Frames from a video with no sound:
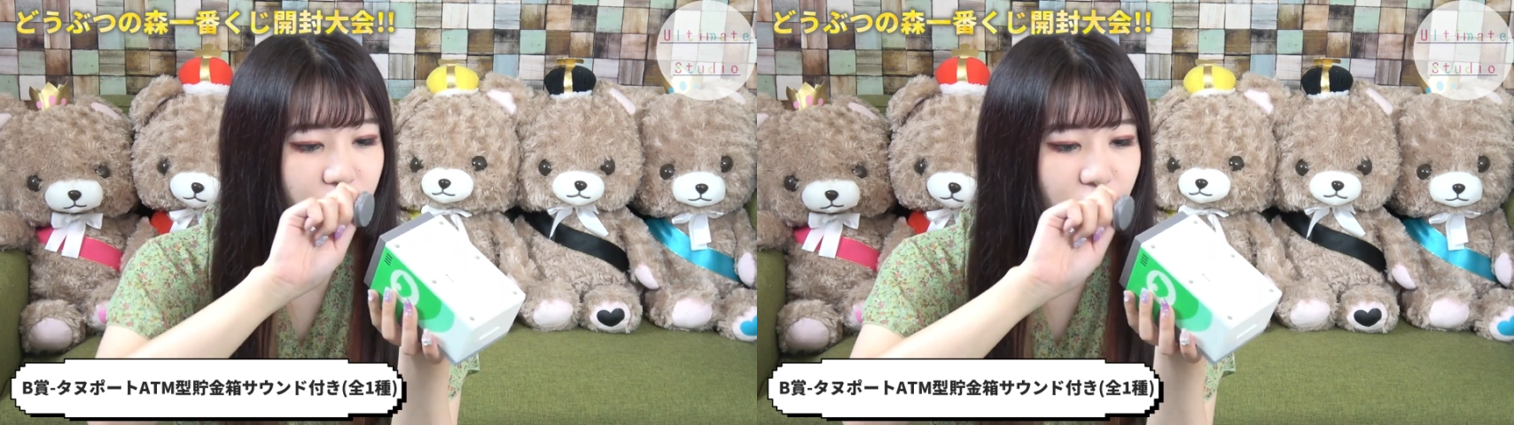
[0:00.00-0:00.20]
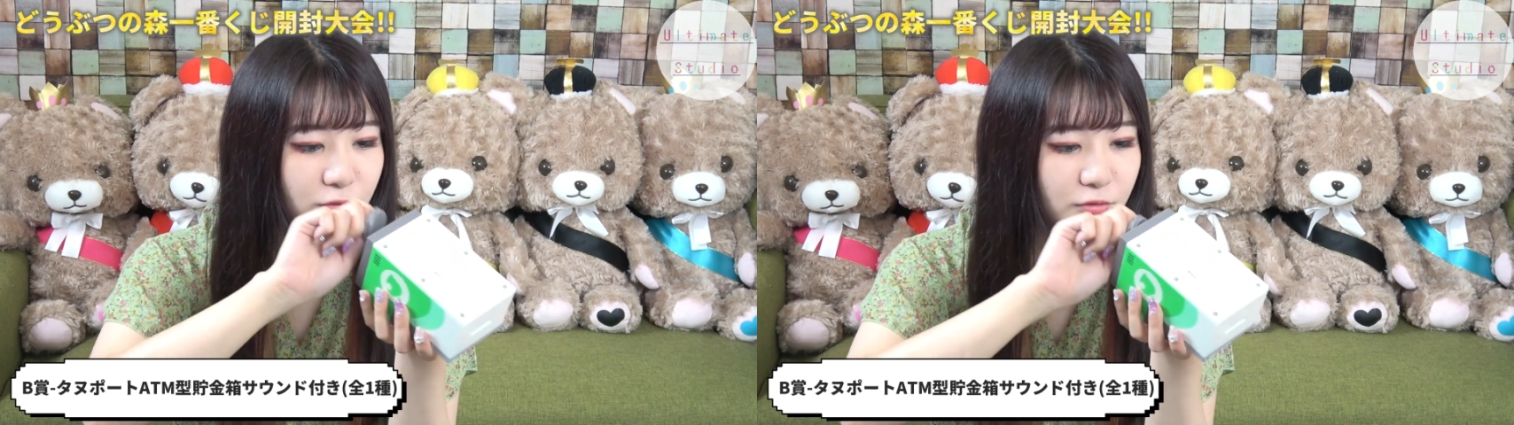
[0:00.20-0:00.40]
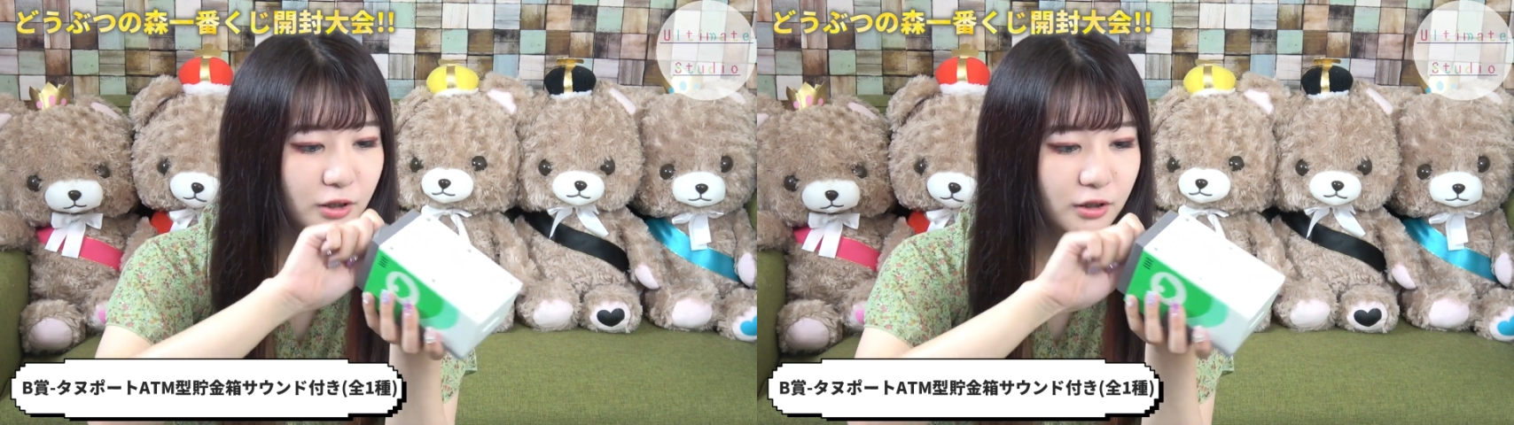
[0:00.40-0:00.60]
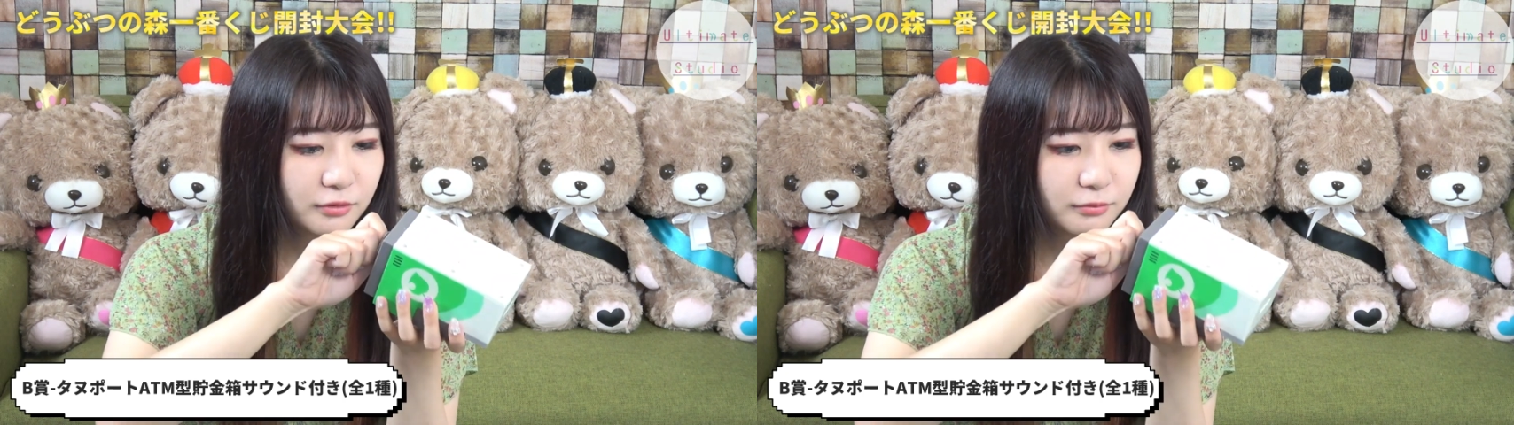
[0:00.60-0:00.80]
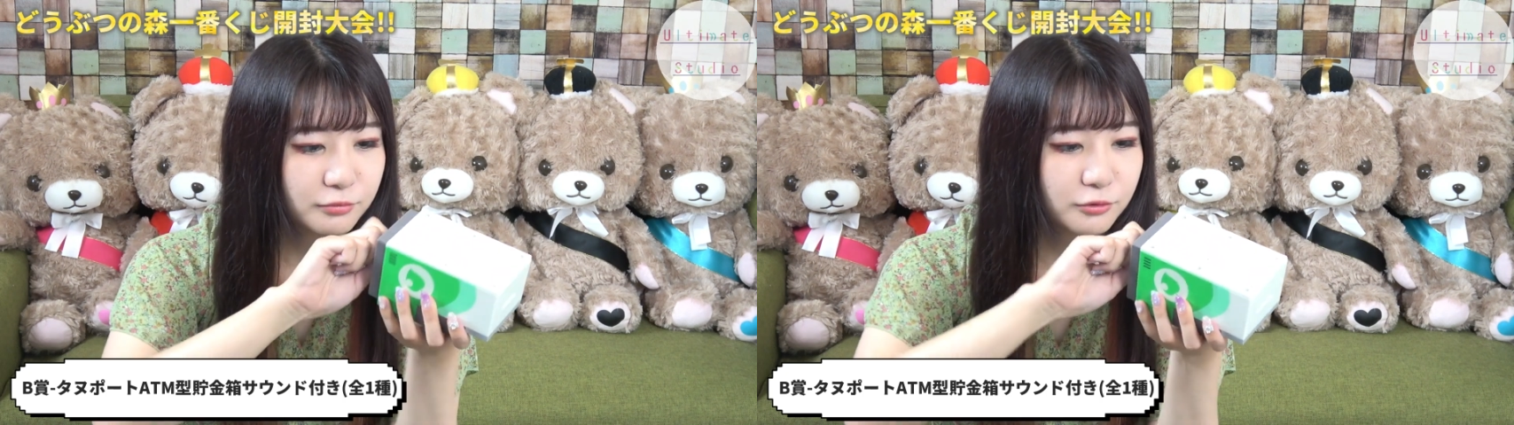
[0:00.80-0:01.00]
なるほどね
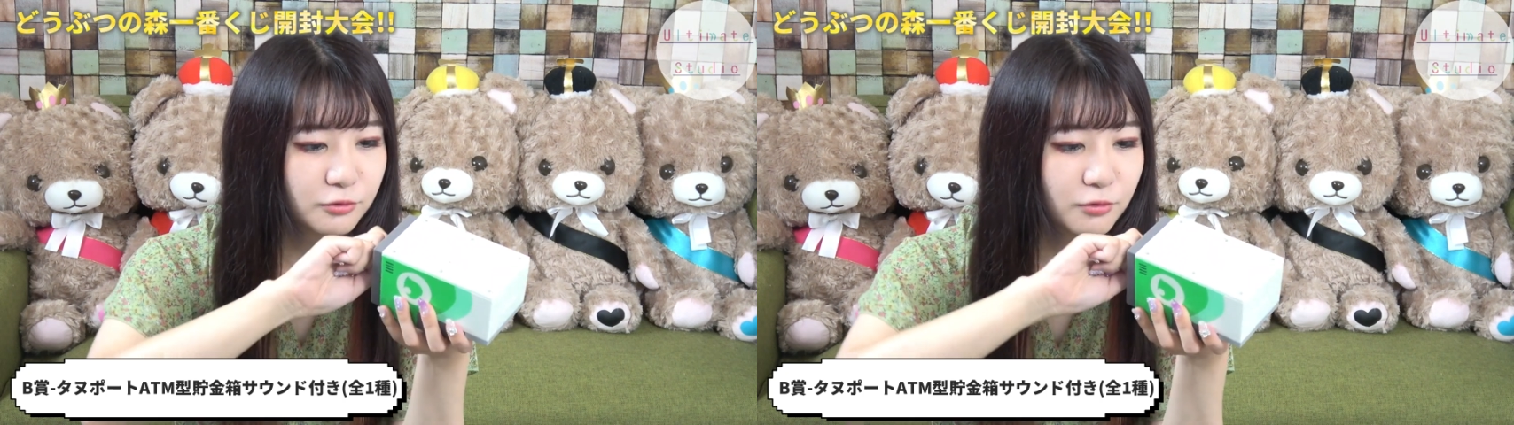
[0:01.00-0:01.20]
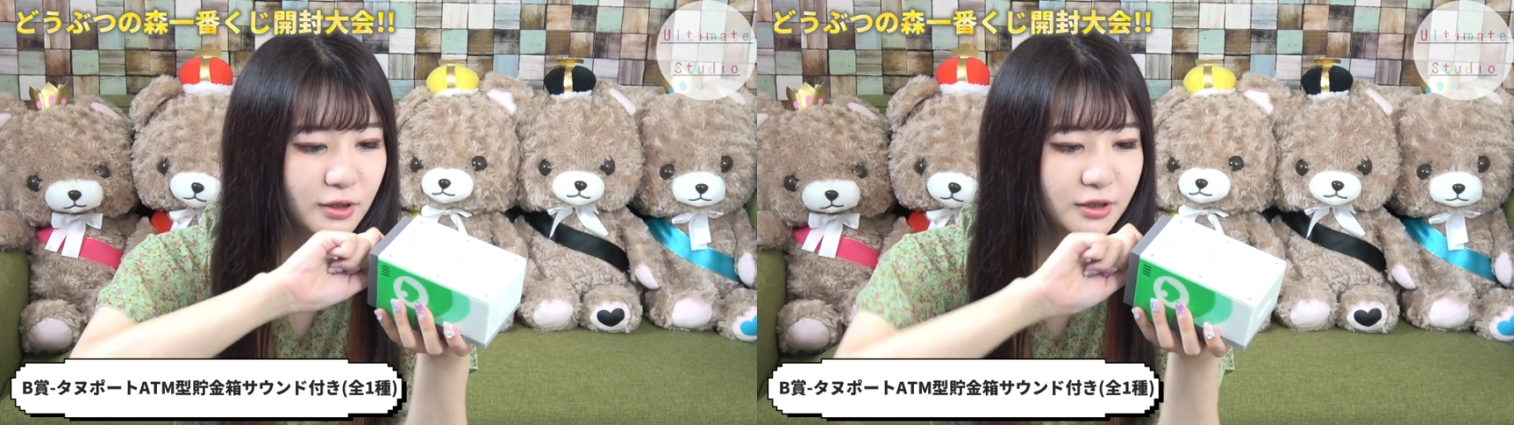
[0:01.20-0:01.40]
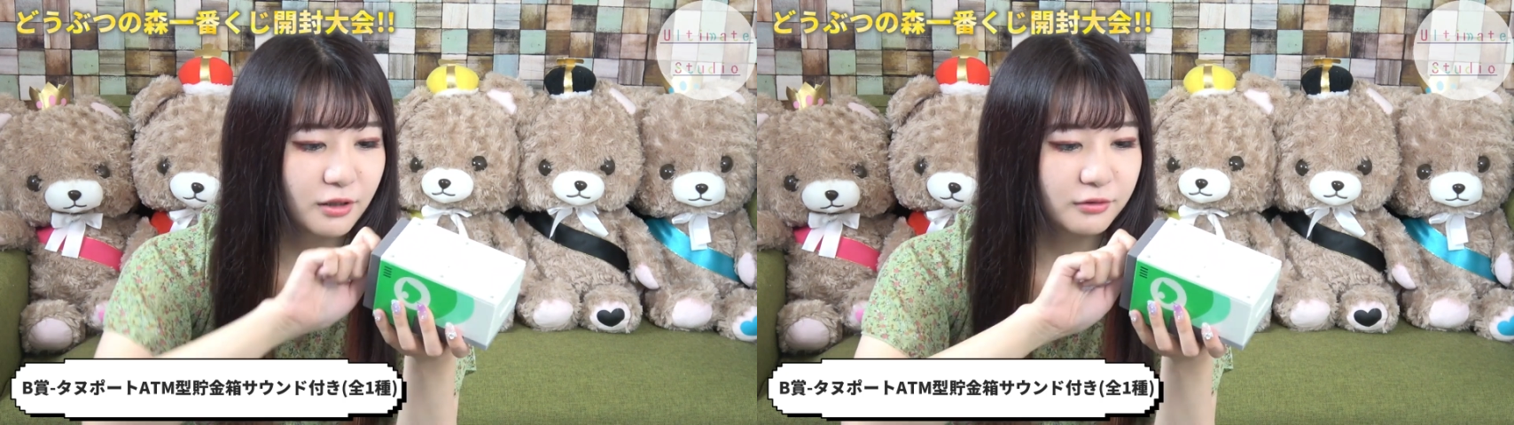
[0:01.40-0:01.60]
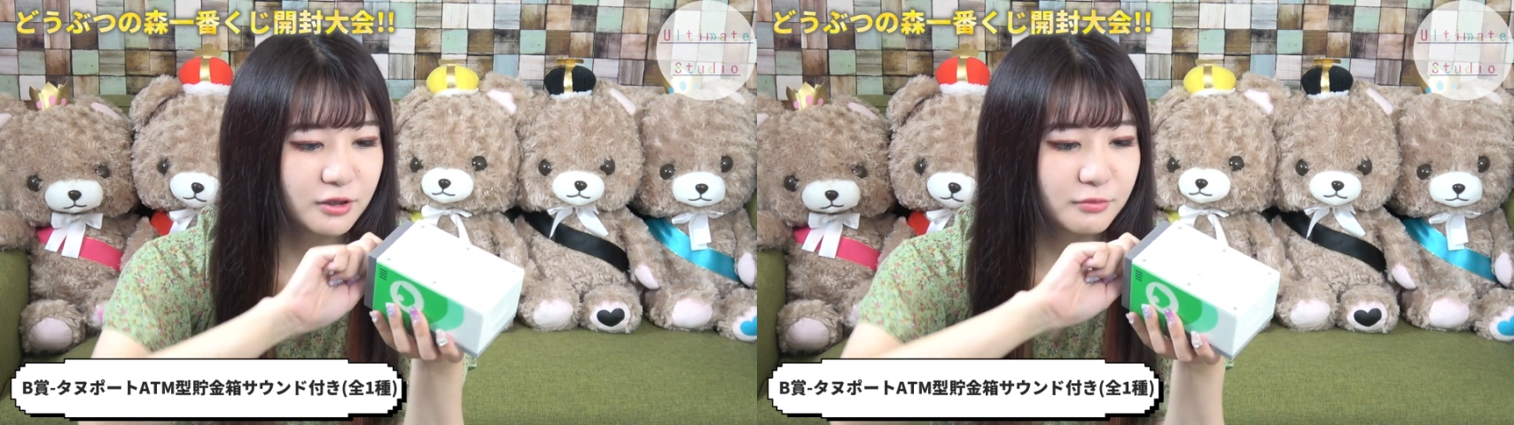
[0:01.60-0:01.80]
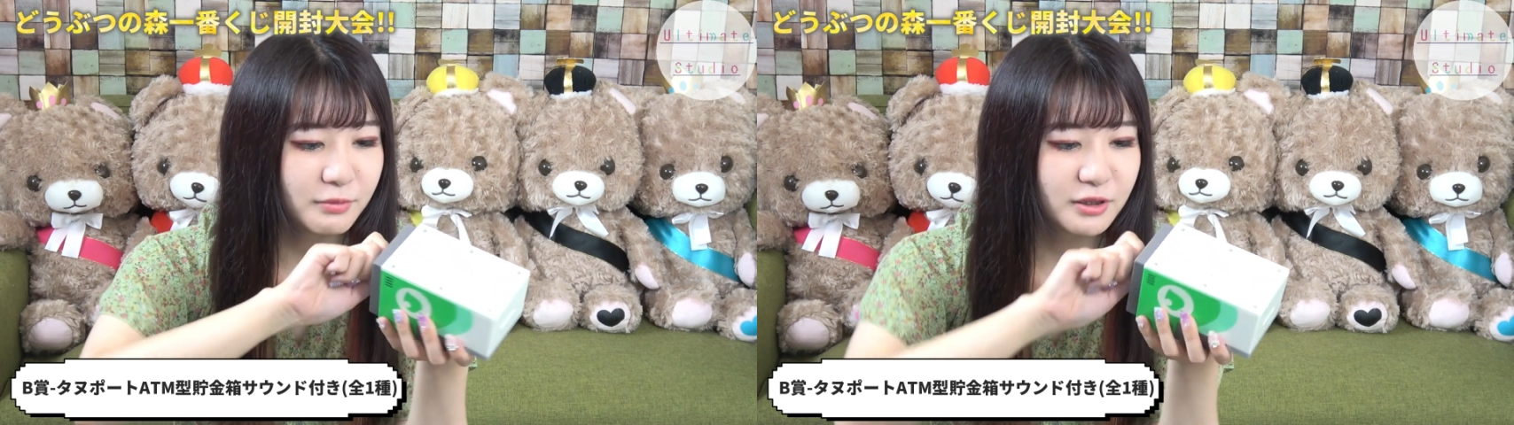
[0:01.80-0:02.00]
ぶっ壊さなくて
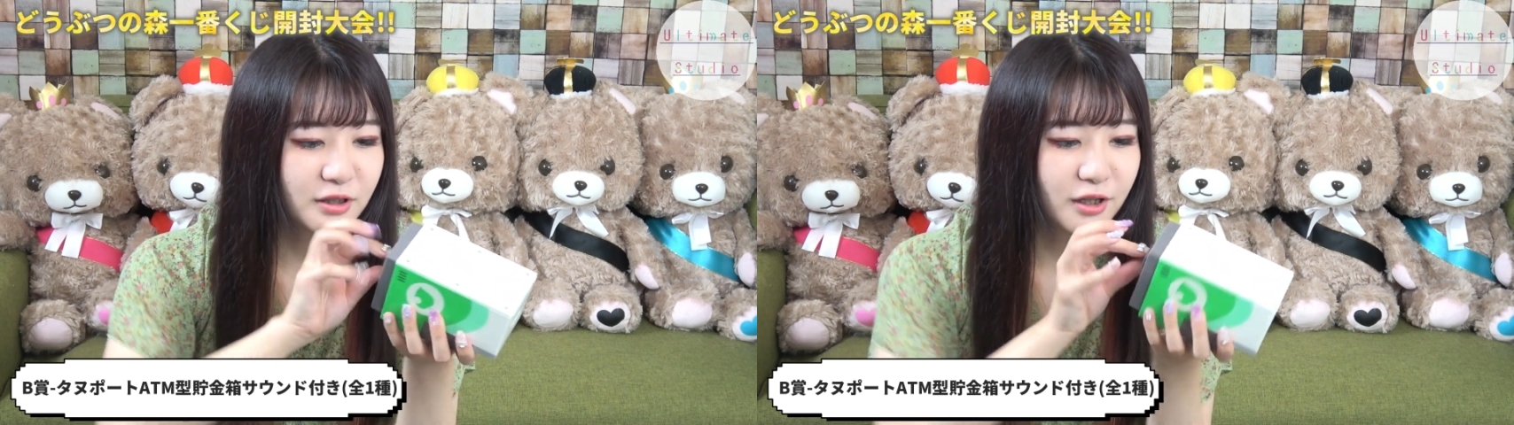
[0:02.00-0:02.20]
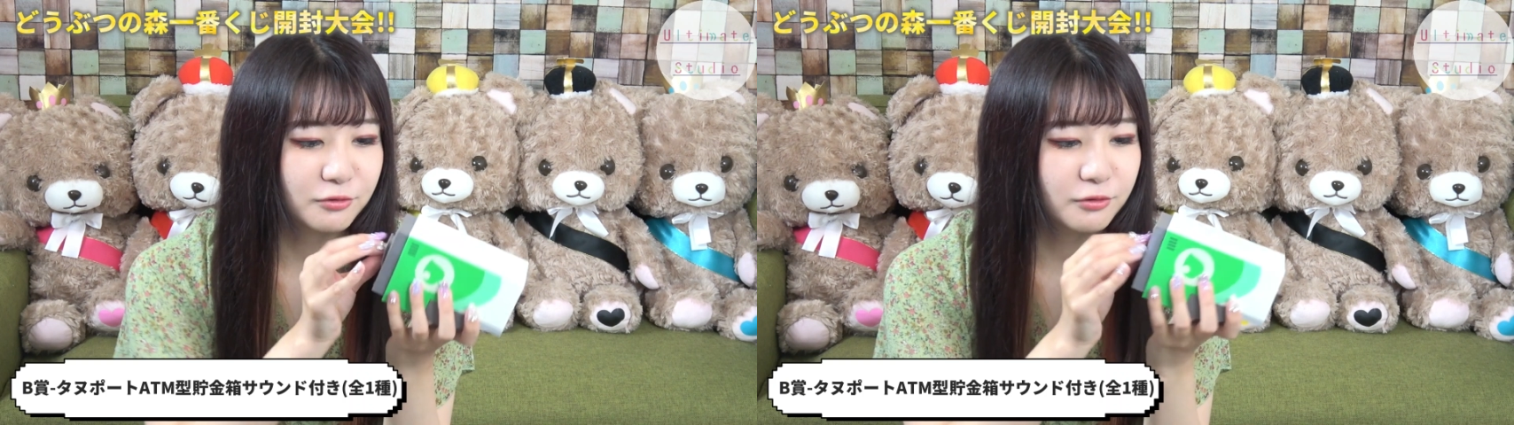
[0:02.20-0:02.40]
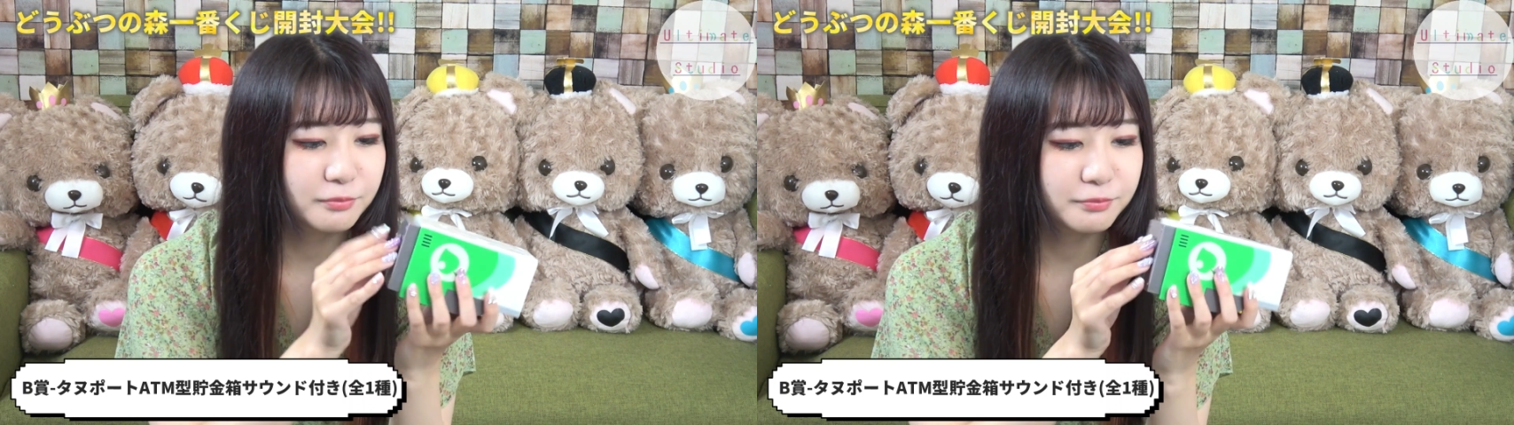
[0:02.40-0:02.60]
済みますねあの